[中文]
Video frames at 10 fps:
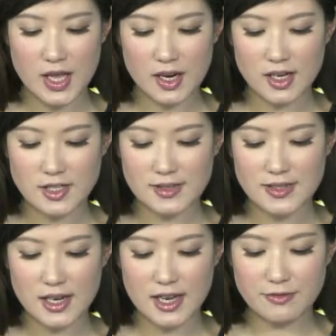而成
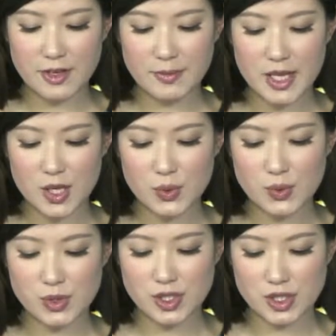交量方面，
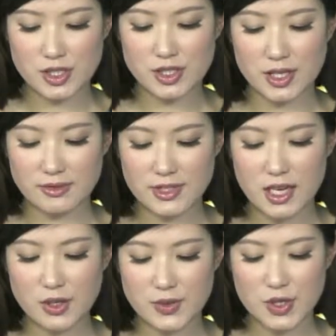沪市成
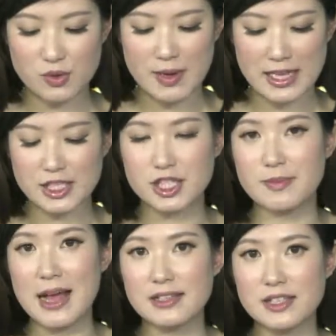交六千五百一十
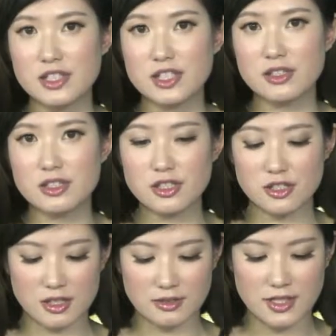八亿，深市
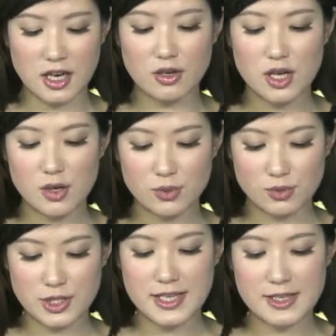成交五
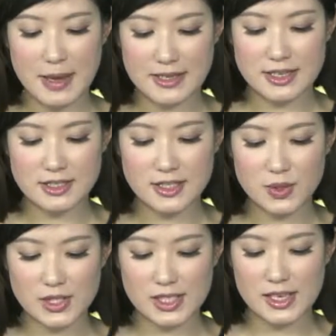千一百三十
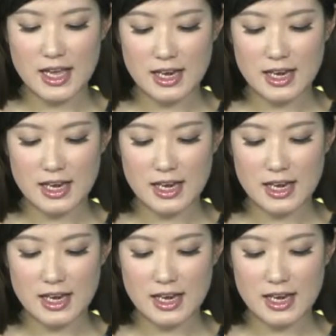六亿，